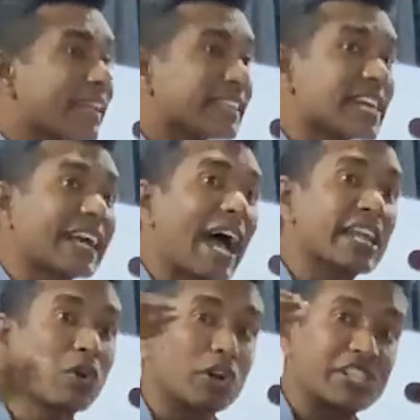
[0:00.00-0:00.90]
এই দেশে
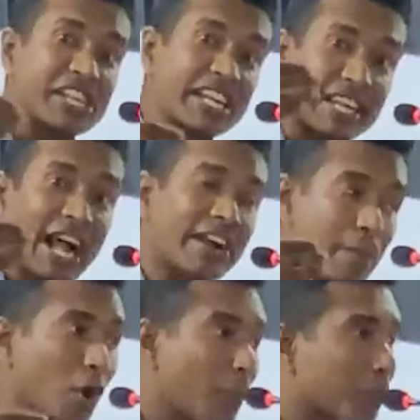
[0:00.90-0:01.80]
কারিগরি শিক্ষা
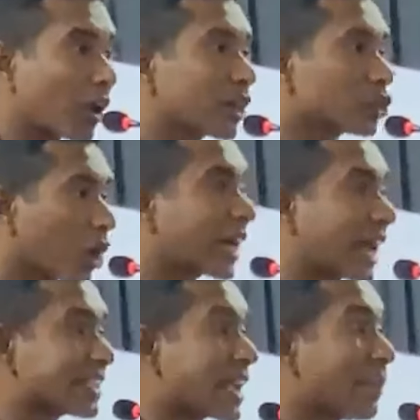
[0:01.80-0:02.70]
ডেভেলপ করার
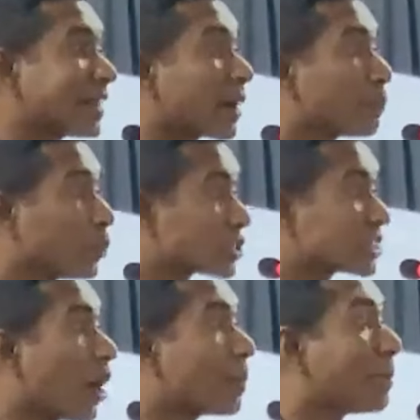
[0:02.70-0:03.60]
দরকার আছে আমাদের
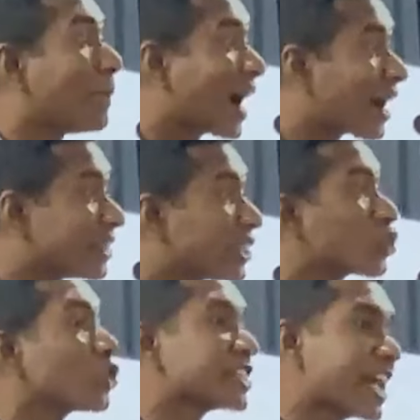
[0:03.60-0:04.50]
বুঝতে হবে বাংলাদেশ
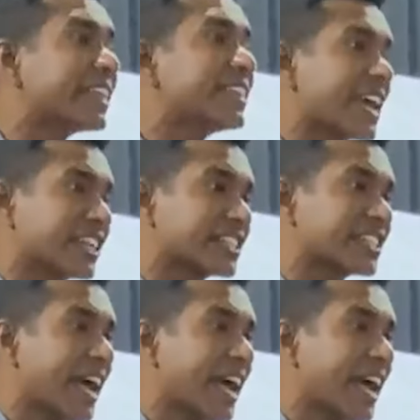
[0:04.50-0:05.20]
হলো সেই দেশ